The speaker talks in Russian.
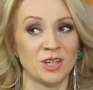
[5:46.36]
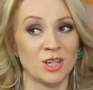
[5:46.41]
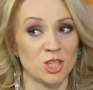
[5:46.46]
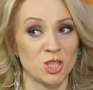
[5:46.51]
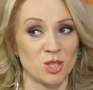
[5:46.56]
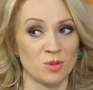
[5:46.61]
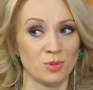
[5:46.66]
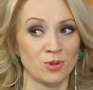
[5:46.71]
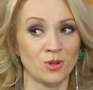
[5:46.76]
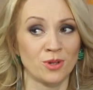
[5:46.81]

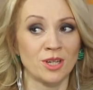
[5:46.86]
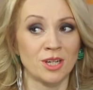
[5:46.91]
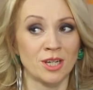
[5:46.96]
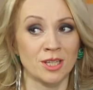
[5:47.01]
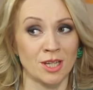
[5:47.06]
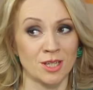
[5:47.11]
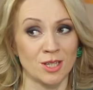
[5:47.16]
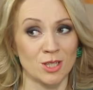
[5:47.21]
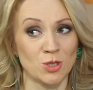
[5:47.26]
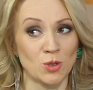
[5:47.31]
кажется, блогер —
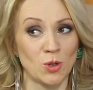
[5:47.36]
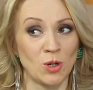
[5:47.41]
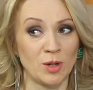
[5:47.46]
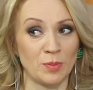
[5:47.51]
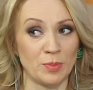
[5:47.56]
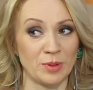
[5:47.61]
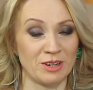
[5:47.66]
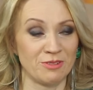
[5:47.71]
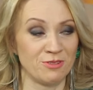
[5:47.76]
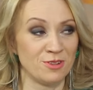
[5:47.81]
это не столько
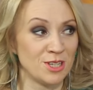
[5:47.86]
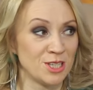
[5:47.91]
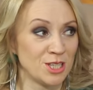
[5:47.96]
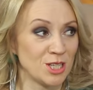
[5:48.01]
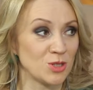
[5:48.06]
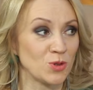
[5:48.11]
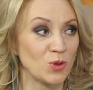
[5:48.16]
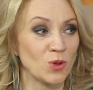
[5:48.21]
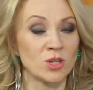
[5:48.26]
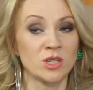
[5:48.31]

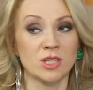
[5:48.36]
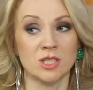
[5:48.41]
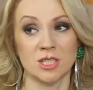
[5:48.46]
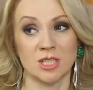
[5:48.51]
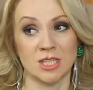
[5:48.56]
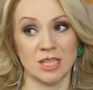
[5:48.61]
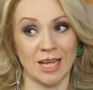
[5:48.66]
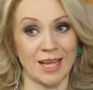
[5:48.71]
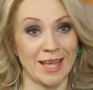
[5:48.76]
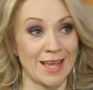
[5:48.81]
профессия, сколько
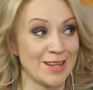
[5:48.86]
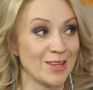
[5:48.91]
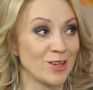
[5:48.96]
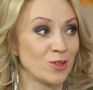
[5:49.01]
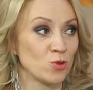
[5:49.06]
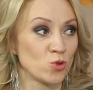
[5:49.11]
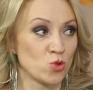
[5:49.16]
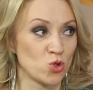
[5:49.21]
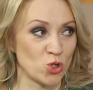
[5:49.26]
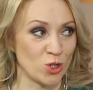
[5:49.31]
состояние
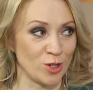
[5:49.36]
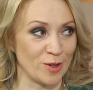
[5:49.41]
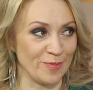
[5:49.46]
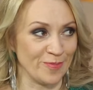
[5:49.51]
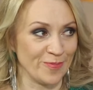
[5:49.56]
души.